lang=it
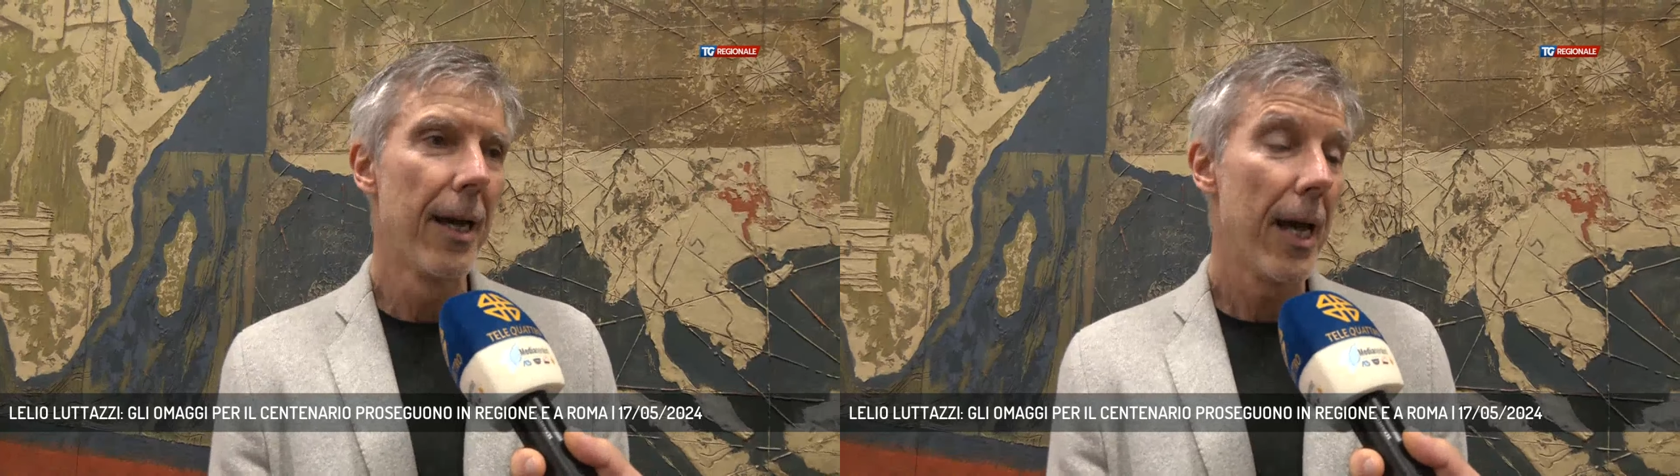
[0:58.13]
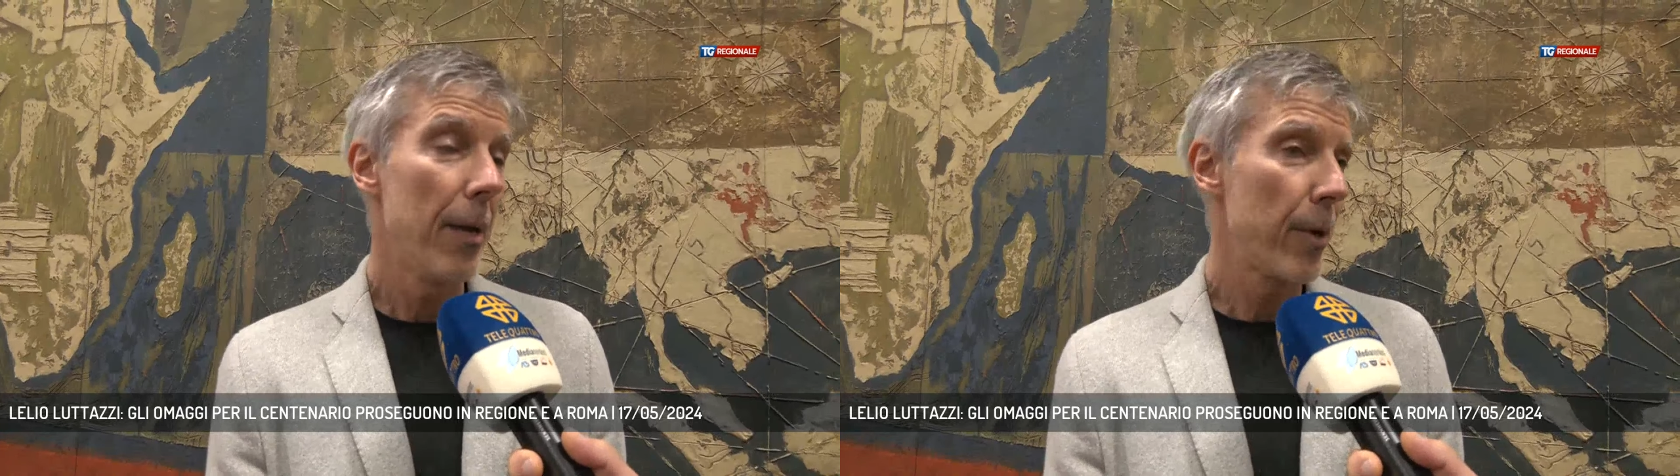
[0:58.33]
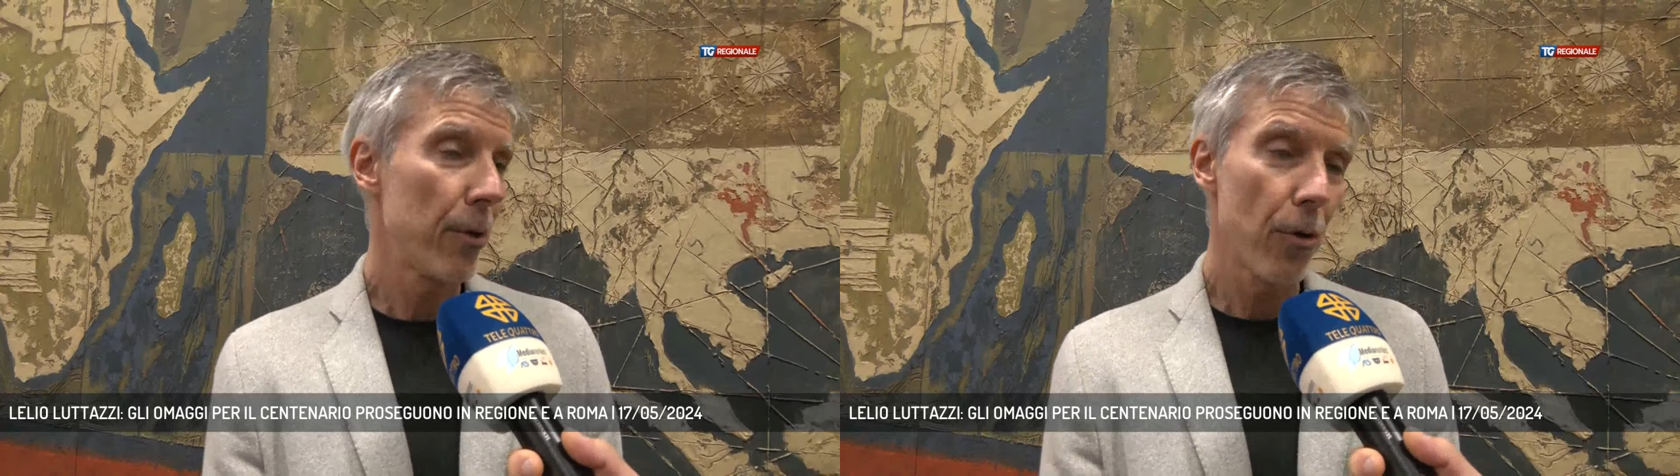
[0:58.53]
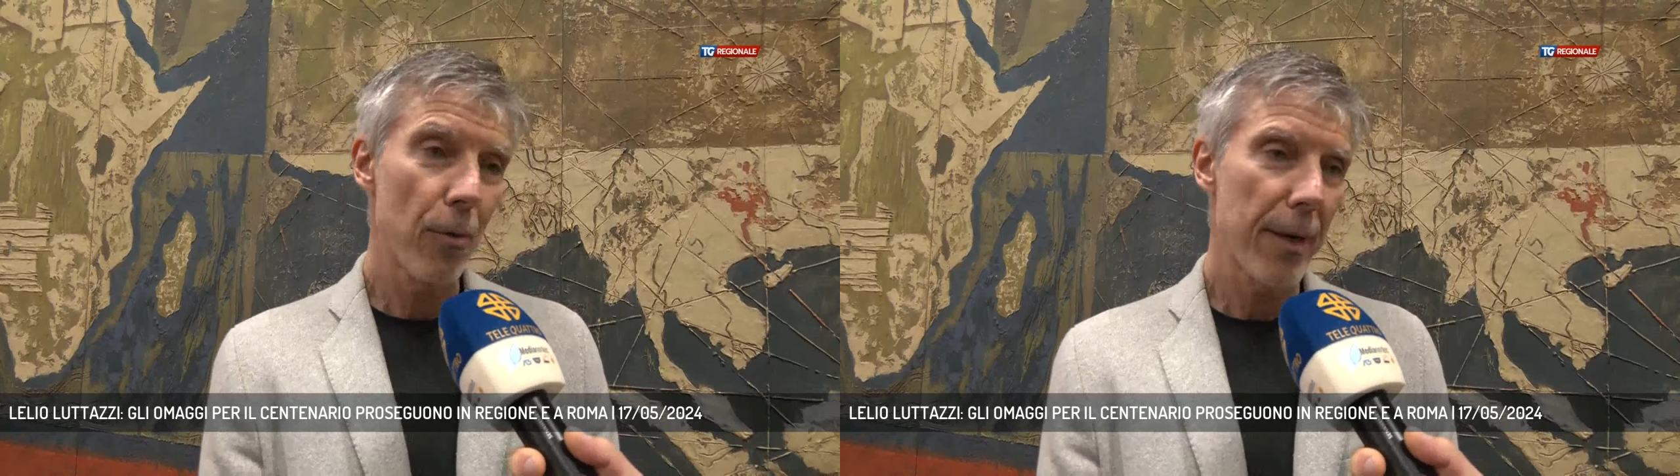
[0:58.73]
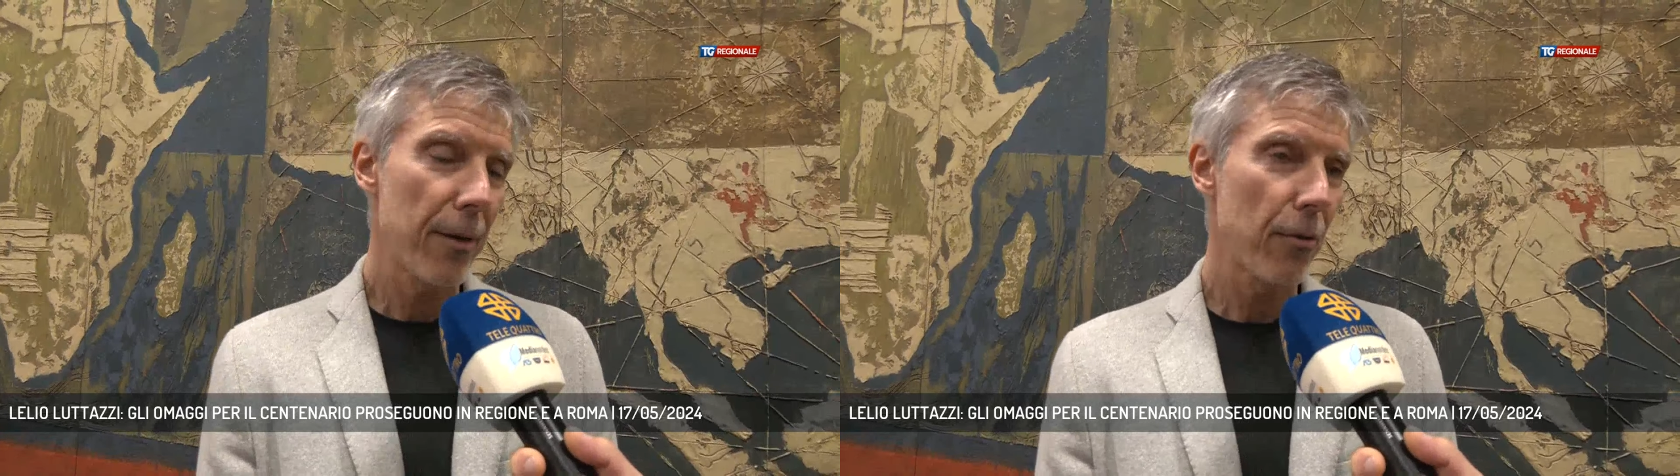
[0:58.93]
e per noi
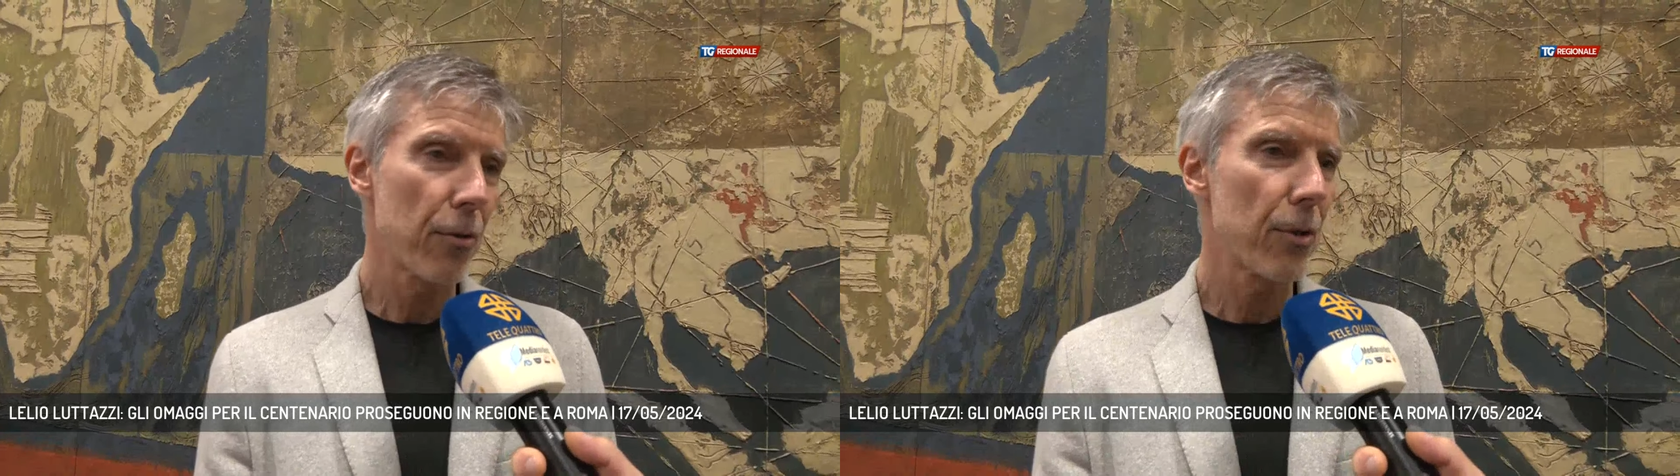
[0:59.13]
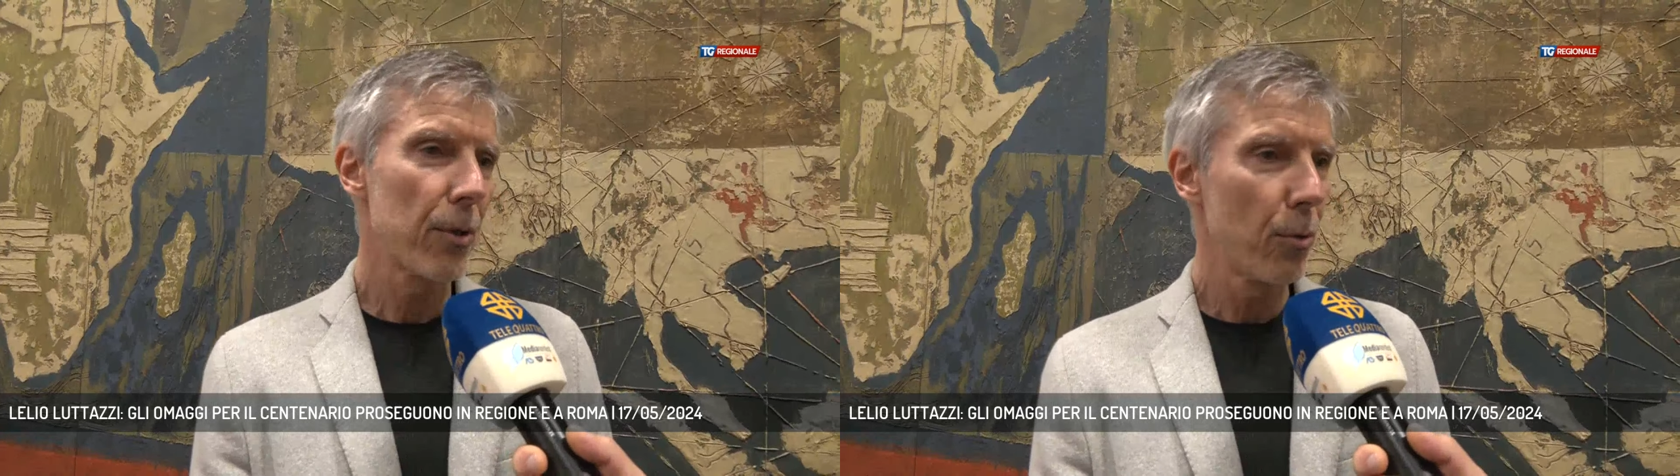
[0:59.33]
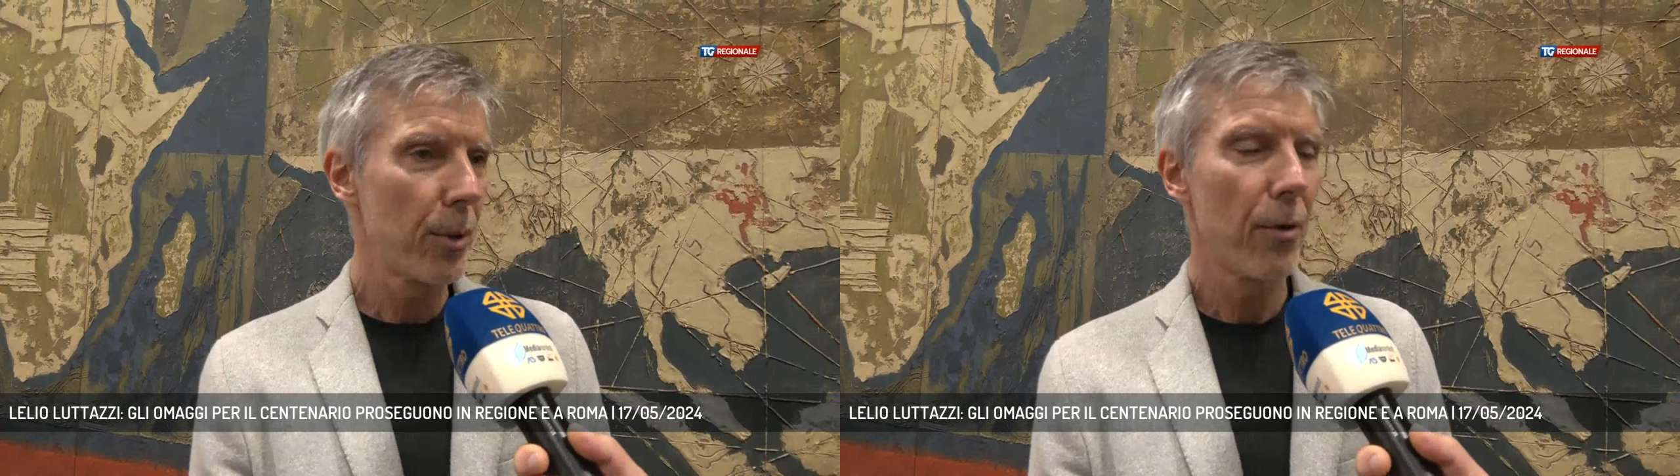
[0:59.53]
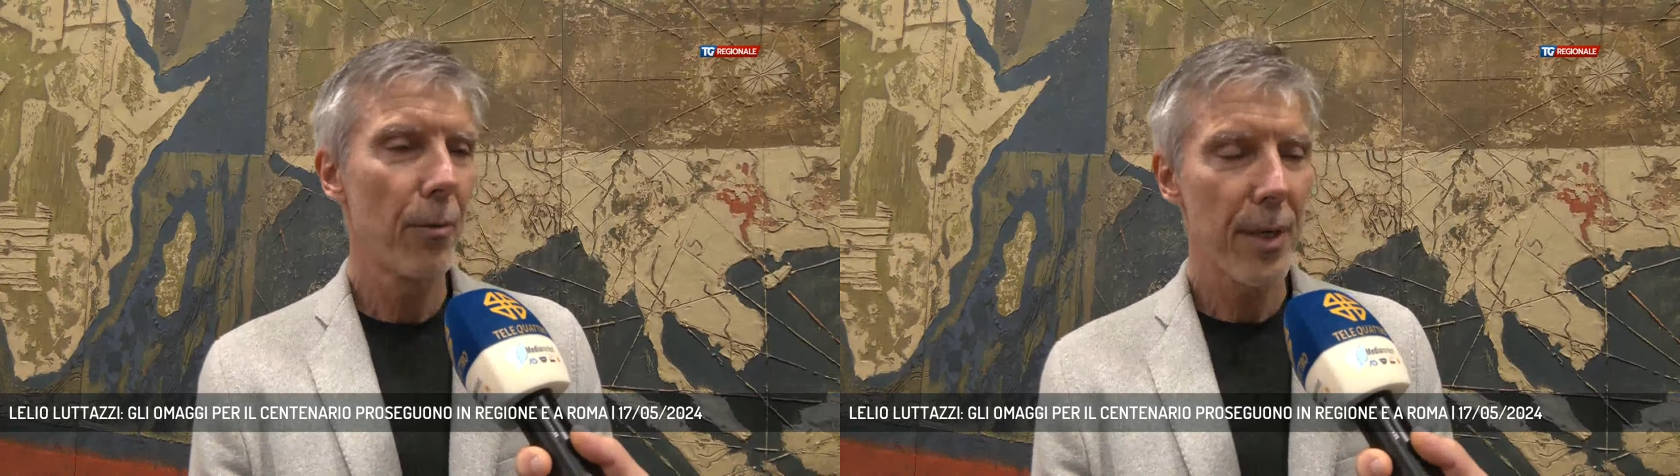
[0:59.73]
ormai una consuetudine, un